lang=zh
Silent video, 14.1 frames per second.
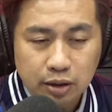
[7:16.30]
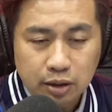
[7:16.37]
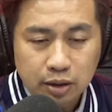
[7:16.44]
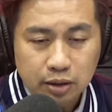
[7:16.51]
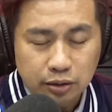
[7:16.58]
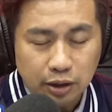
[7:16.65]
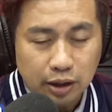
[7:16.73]

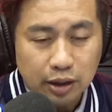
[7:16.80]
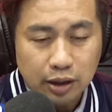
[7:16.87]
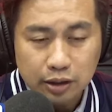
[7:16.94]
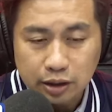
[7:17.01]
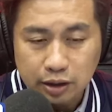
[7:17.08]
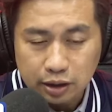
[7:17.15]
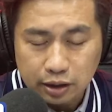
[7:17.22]
人类
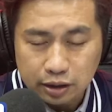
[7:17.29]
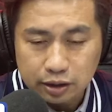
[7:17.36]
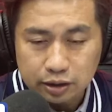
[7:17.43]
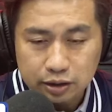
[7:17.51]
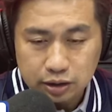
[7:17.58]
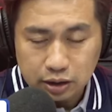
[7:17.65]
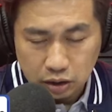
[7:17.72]
的能力
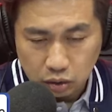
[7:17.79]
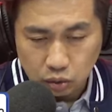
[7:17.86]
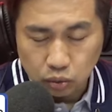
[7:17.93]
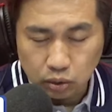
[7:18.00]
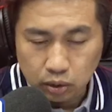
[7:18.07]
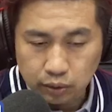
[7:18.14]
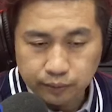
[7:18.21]
是很
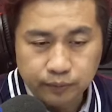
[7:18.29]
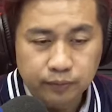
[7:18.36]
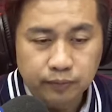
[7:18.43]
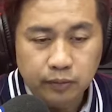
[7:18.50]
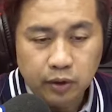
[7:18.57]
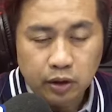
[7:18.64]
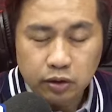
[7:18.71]
多。
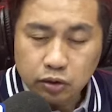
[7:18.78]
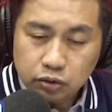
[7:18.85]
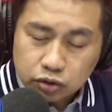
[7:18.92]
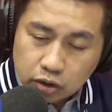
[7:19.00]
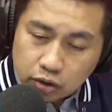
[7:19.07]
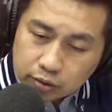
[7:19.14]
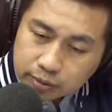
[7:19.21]
有
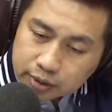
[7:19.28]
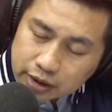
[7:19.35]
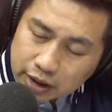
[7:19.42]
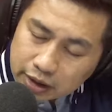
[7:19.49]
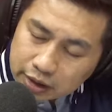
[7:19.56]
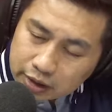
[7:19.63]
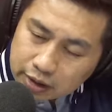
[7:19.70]
时候我们
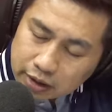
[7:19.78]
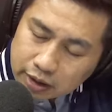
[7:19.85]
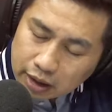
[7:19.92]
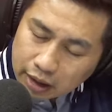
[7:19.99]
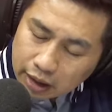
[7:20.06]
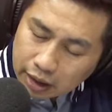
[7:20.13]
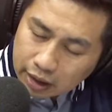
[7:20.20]
在
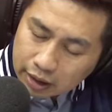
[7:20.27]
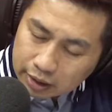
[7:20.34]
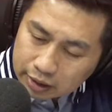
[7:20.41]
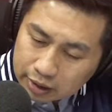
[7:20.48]
呃，